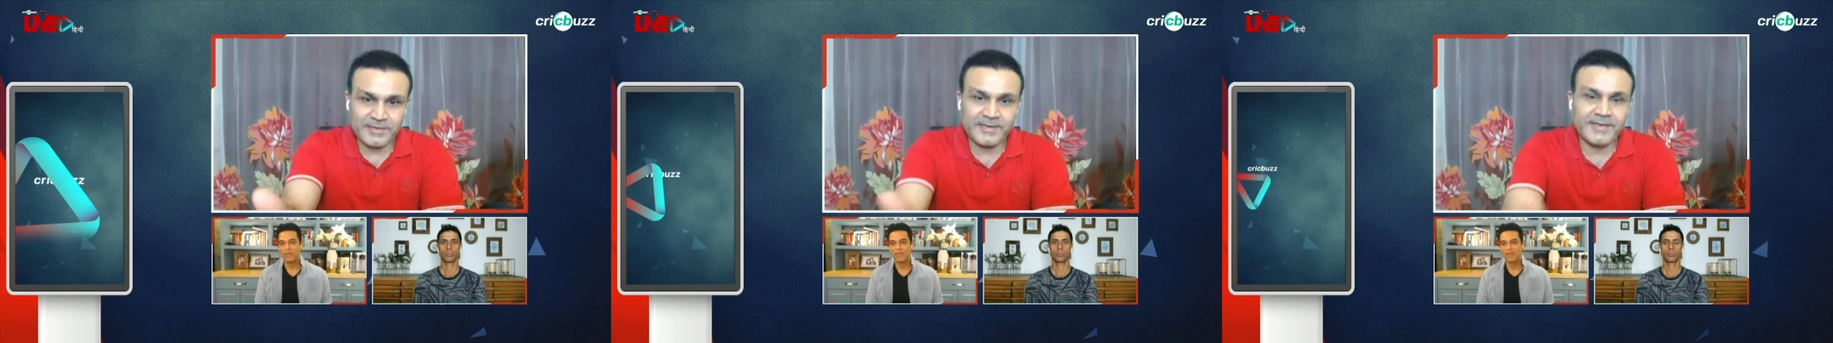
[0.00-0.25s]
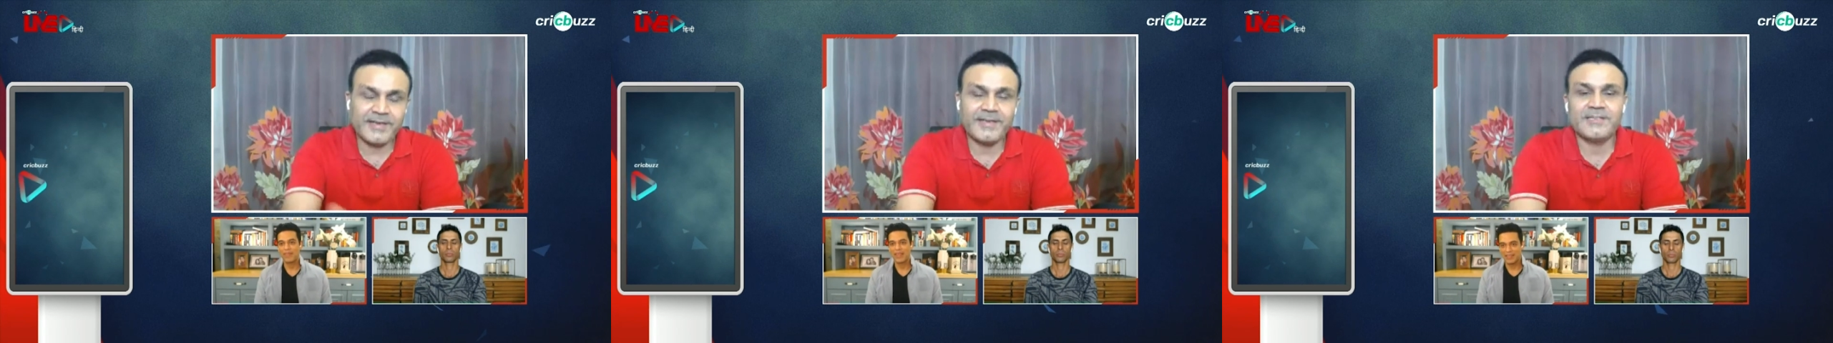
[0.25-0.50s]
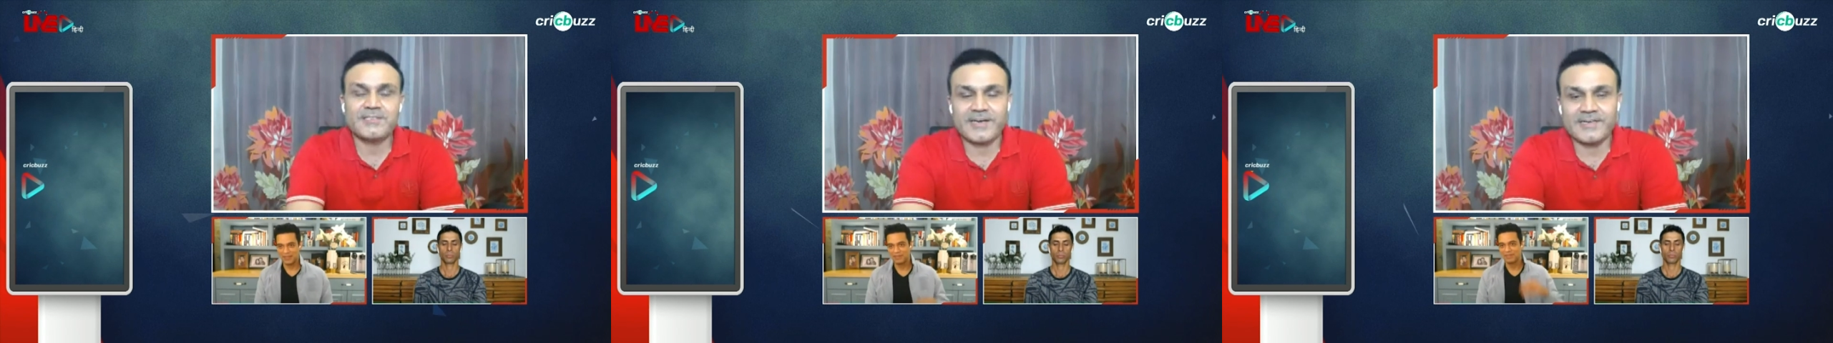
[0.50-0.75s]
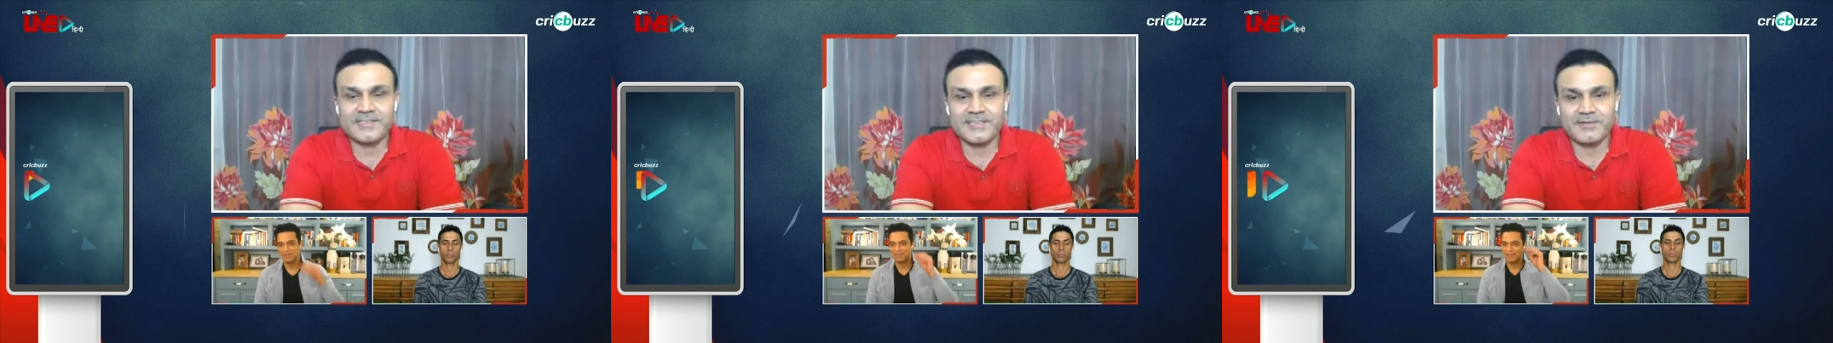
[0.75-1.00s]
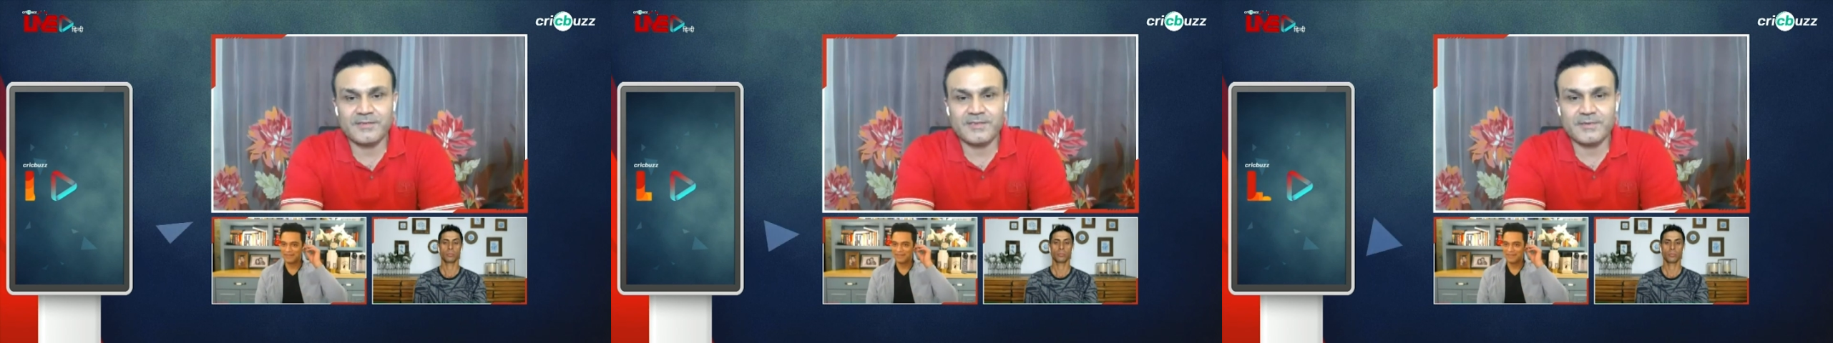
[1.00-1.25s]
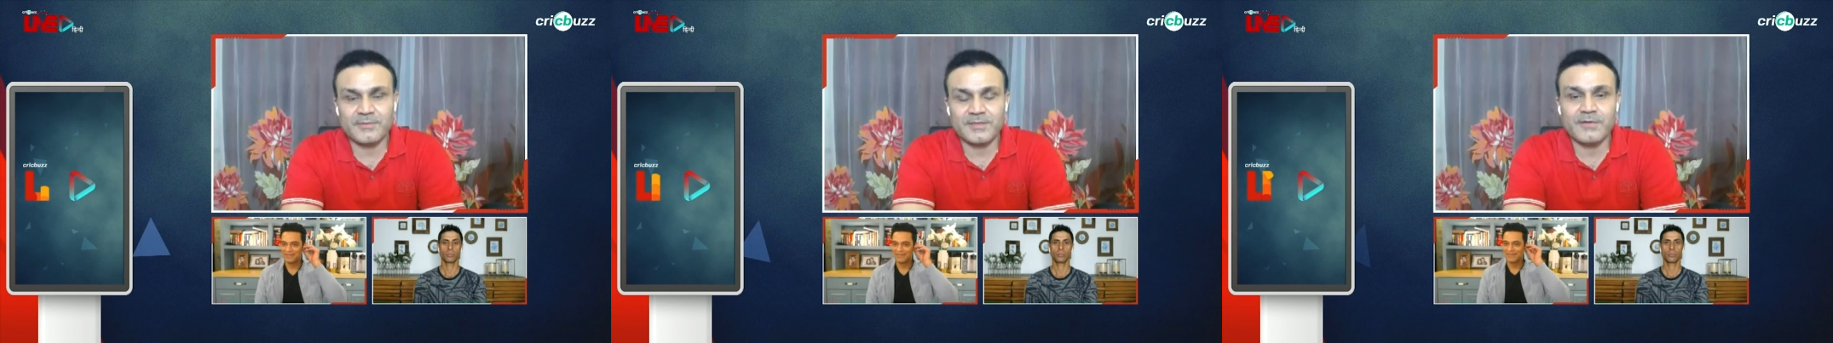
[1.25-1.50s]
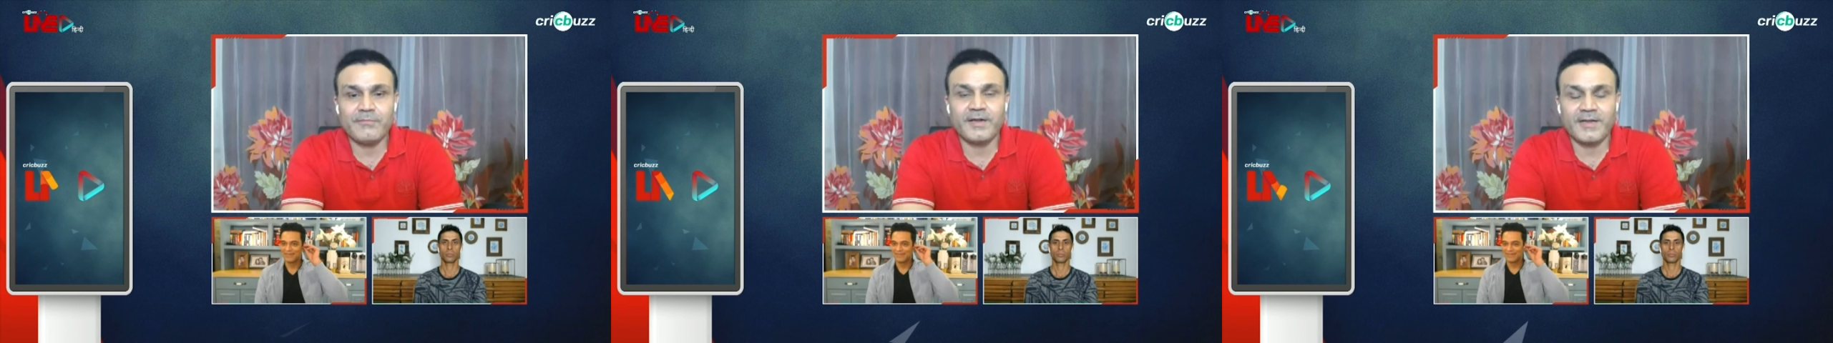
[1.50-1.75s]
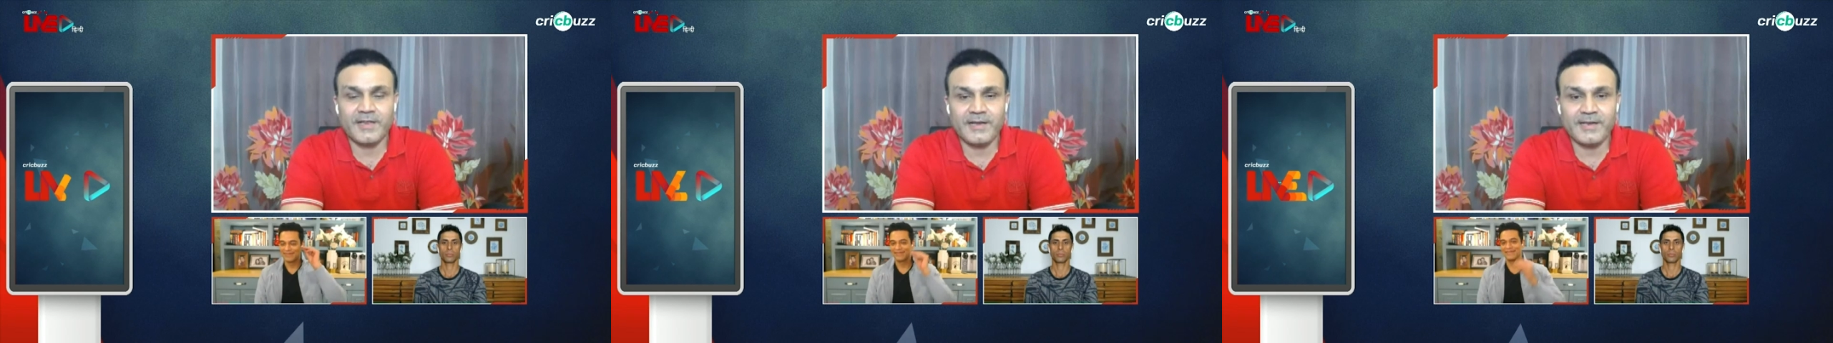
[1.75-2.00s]
बदली है ये स्टार्ट्स की वजह से मतलब
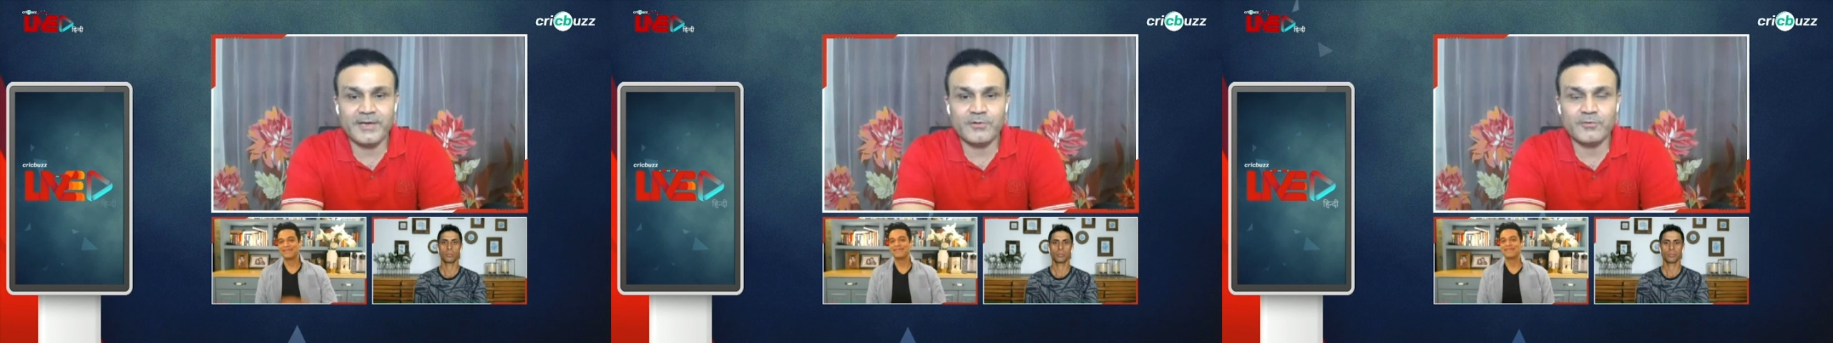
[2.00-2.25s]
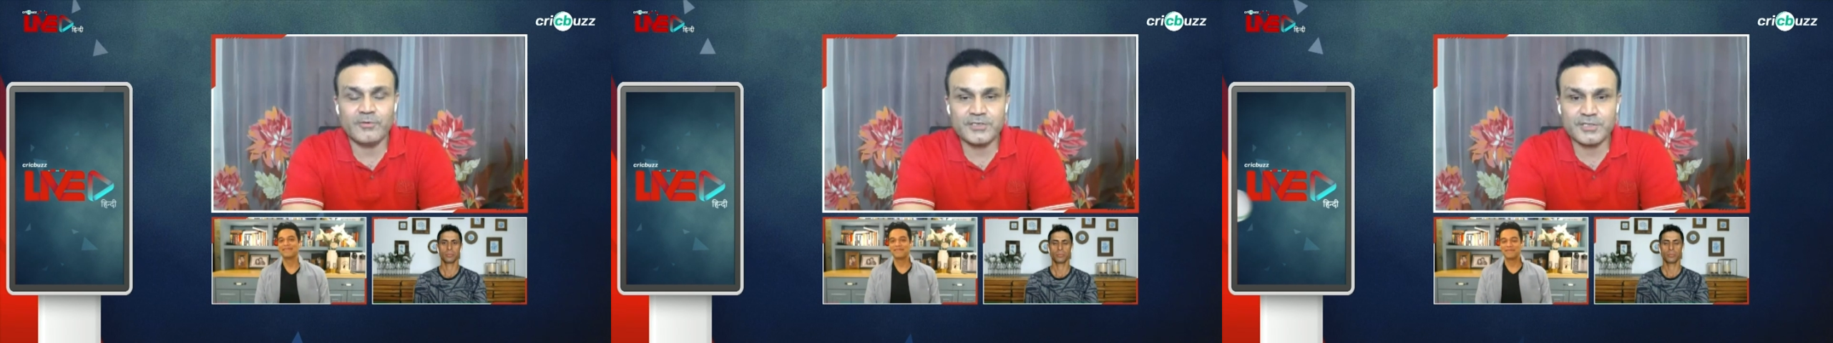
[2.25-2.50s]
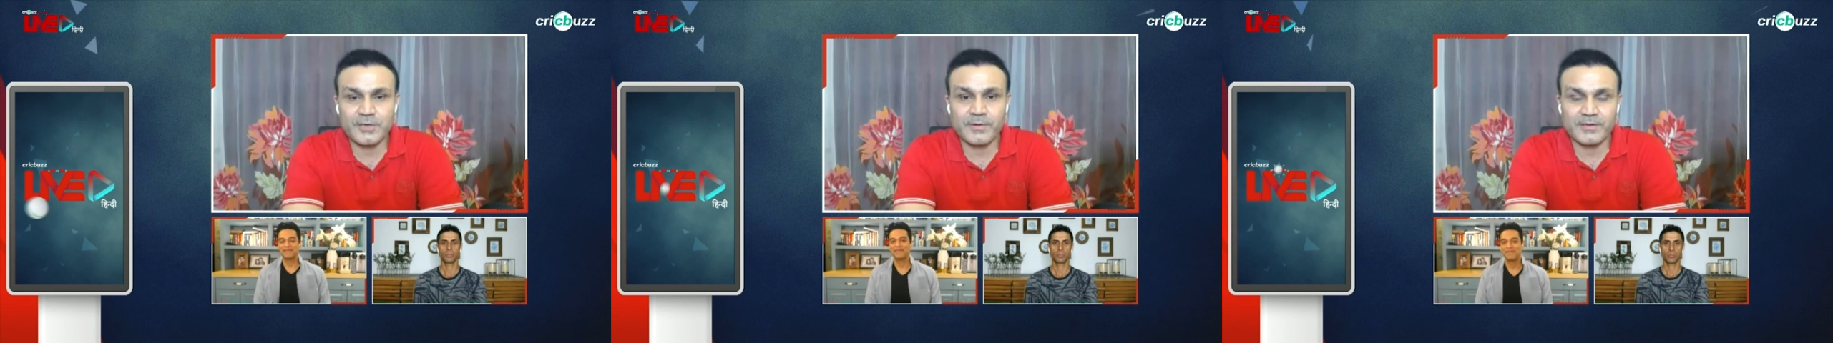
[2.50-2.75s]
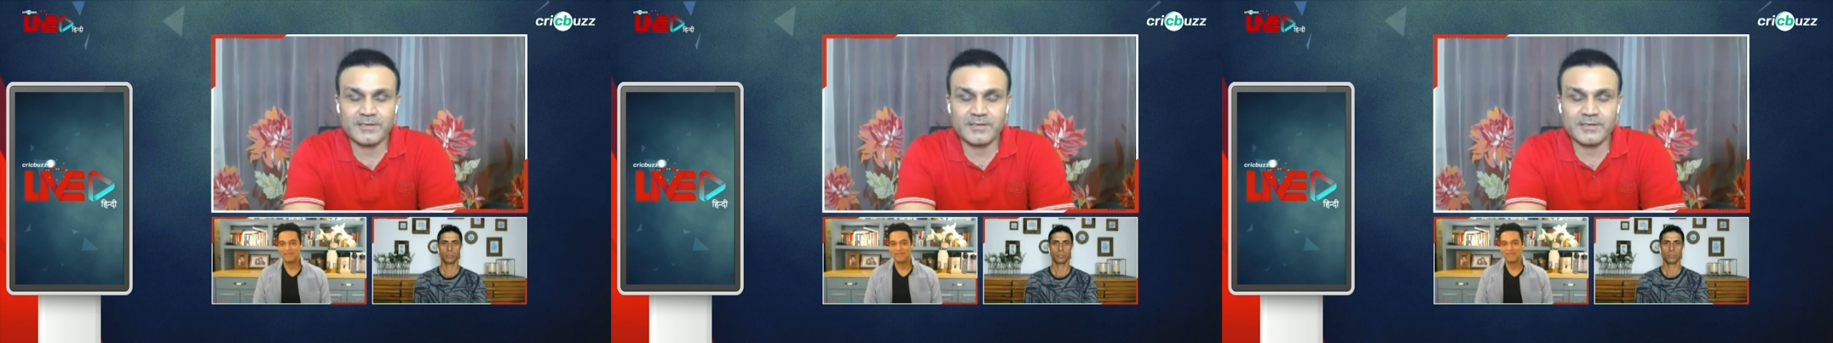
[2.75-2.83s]
विकटे लिए हैं उन्होंने अच्छा